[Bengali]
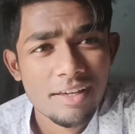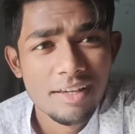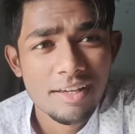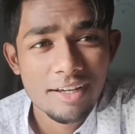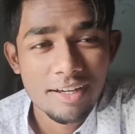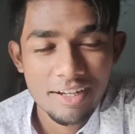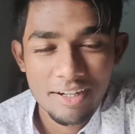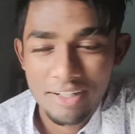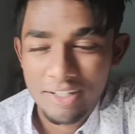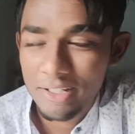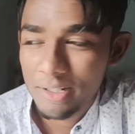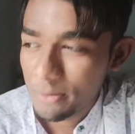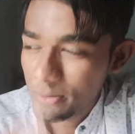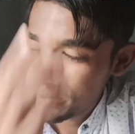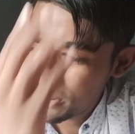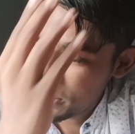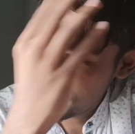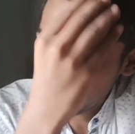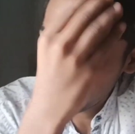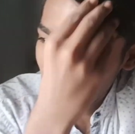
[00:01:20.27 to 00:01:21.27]
কন্টিনিউ
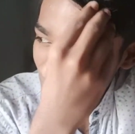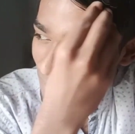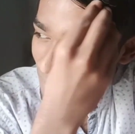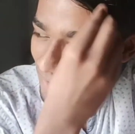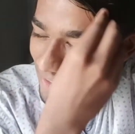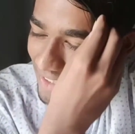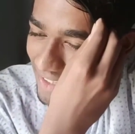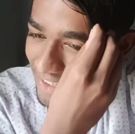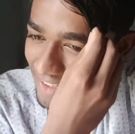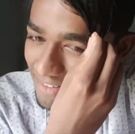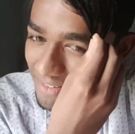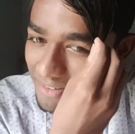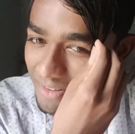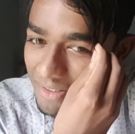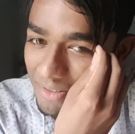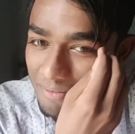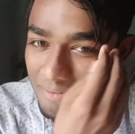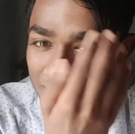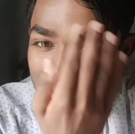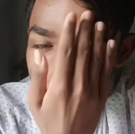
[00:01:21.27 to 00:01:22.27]
তো বললাম ঠিকই কিন্তু
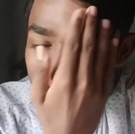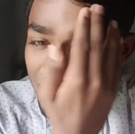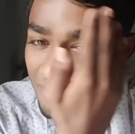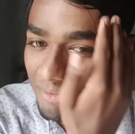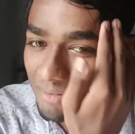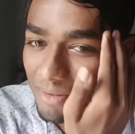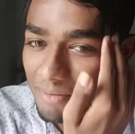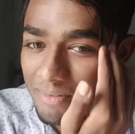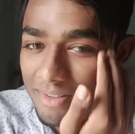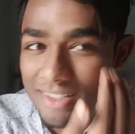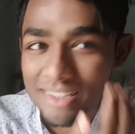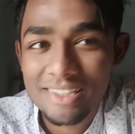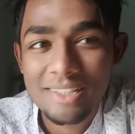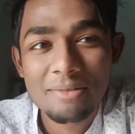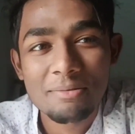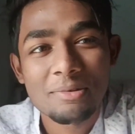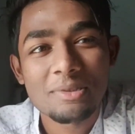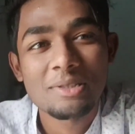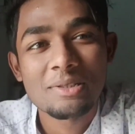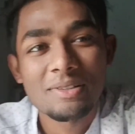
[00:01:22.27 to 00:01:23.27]
কি ভিডিও করবো আমি
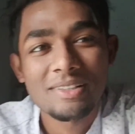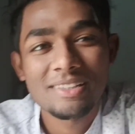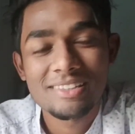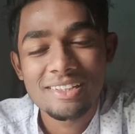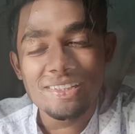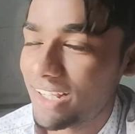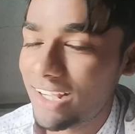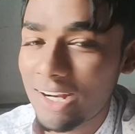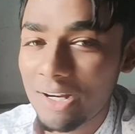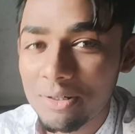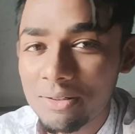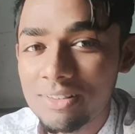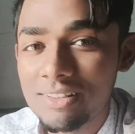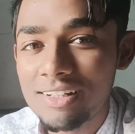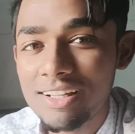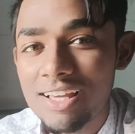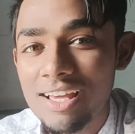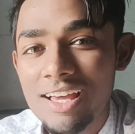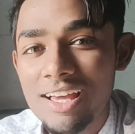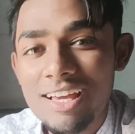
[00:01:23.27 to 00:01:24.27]
নিজেই বুঝতে পারছি না কারণ
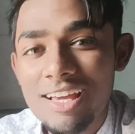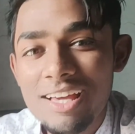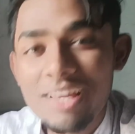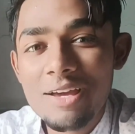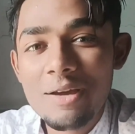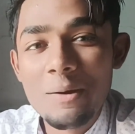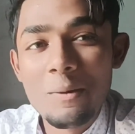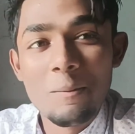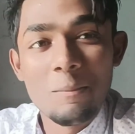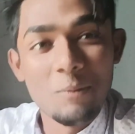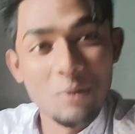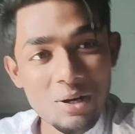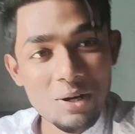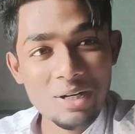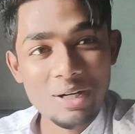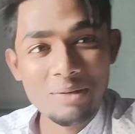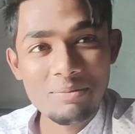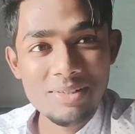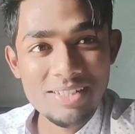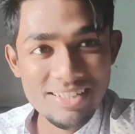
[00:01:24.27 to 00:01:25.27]

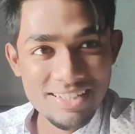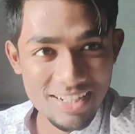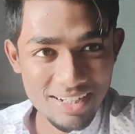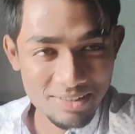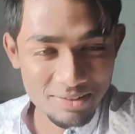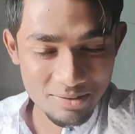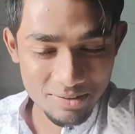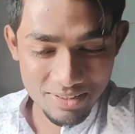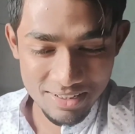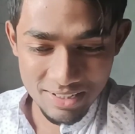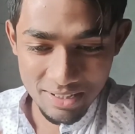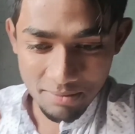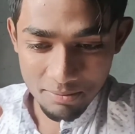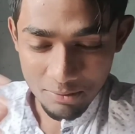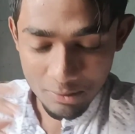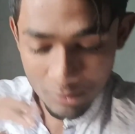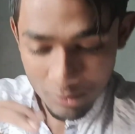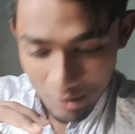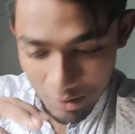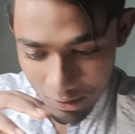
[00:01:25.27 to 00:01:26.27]
ভ্লগটা আমি স্টার্ট করেছিলাম
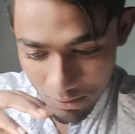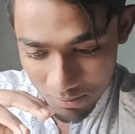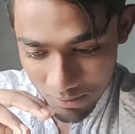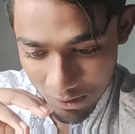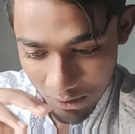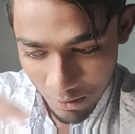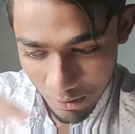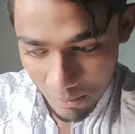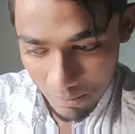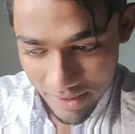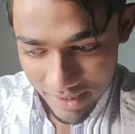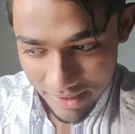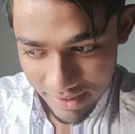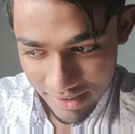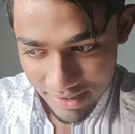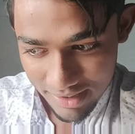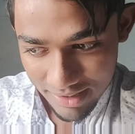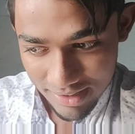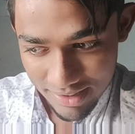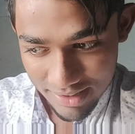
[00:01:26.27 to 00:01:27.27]
কোনো রকম টপিক
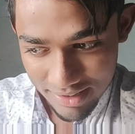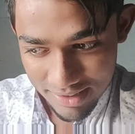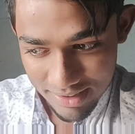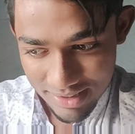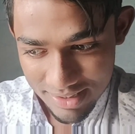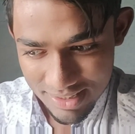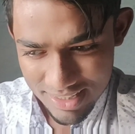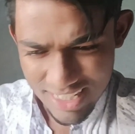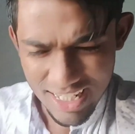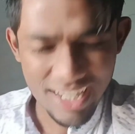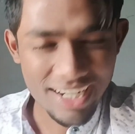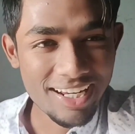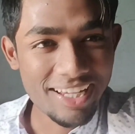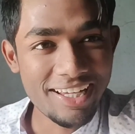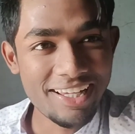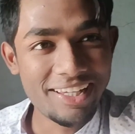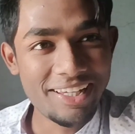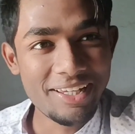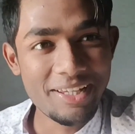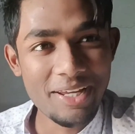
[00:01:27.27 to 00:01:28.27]

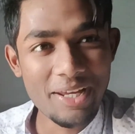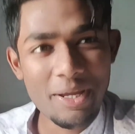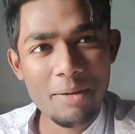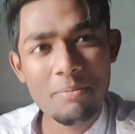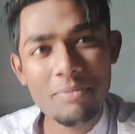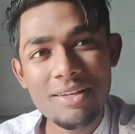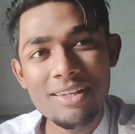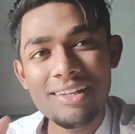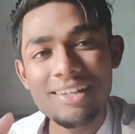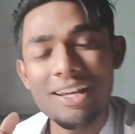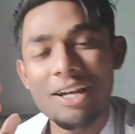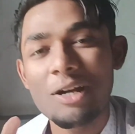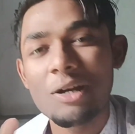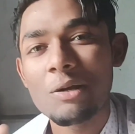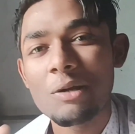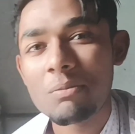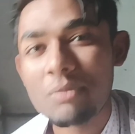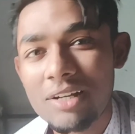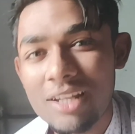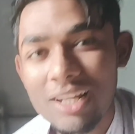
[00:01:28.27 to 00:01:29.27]
ছাড়াই এমনি
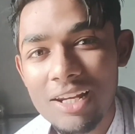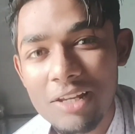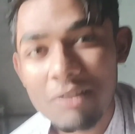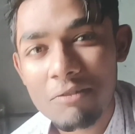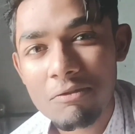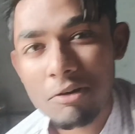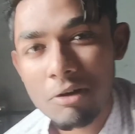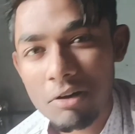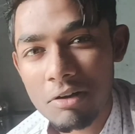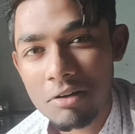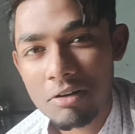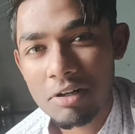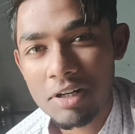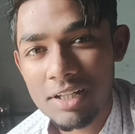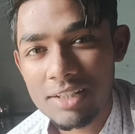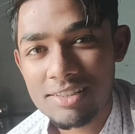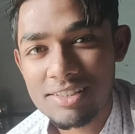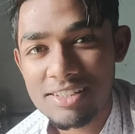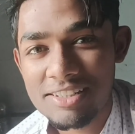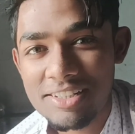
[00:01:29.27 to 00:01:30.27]
র্যান্ডম ডেলি ভ্লগ
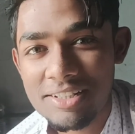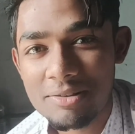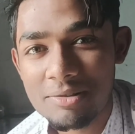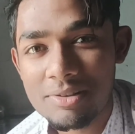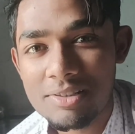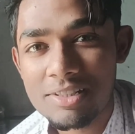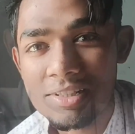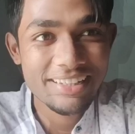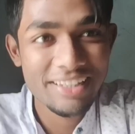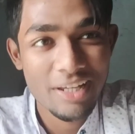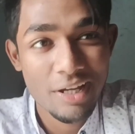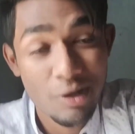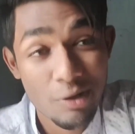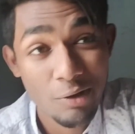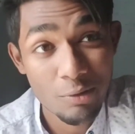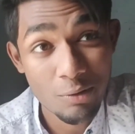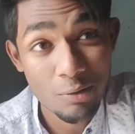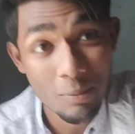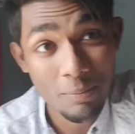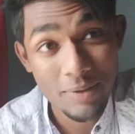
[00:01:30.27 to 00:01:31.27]
করার চেষ্টা করছিলাম
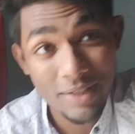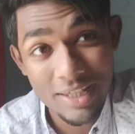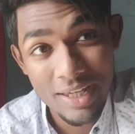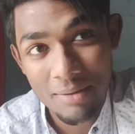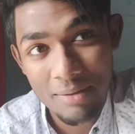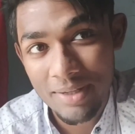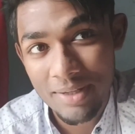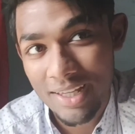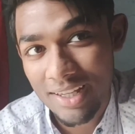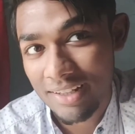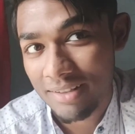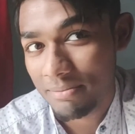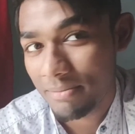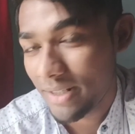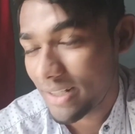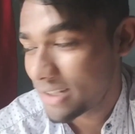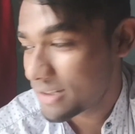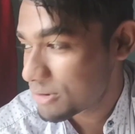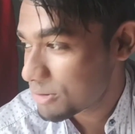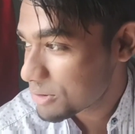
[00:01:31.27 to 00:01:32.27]
টপিকই আমি আর
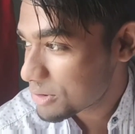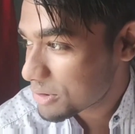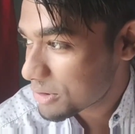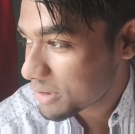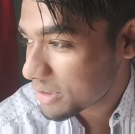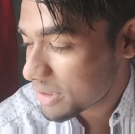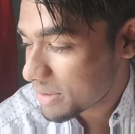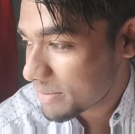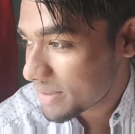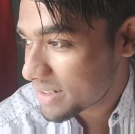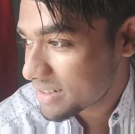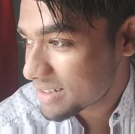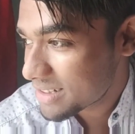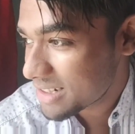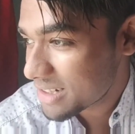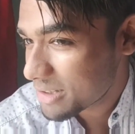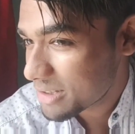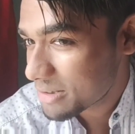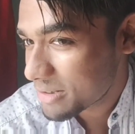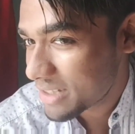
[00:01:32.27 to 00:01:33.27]
মানে চুজ করতে পারছি
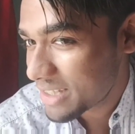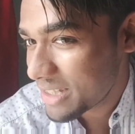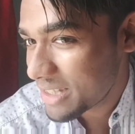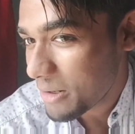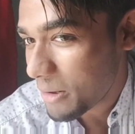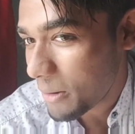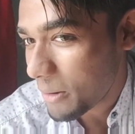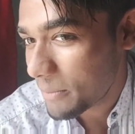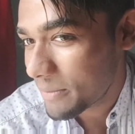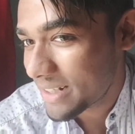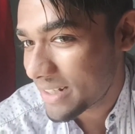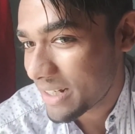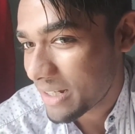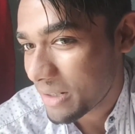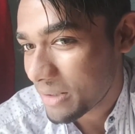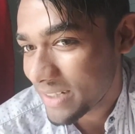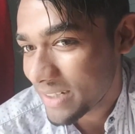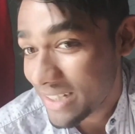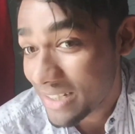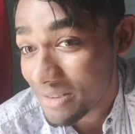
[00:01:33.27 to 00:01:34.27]
না তো কি হবে না
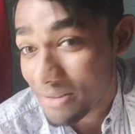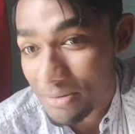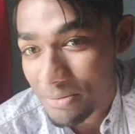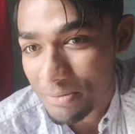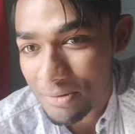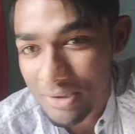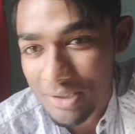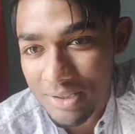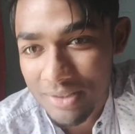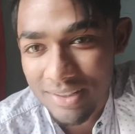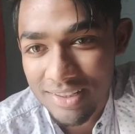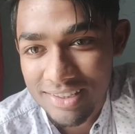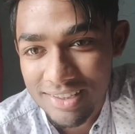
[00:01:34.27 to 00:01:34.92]
হবে কিছুই বুঝতে পারছি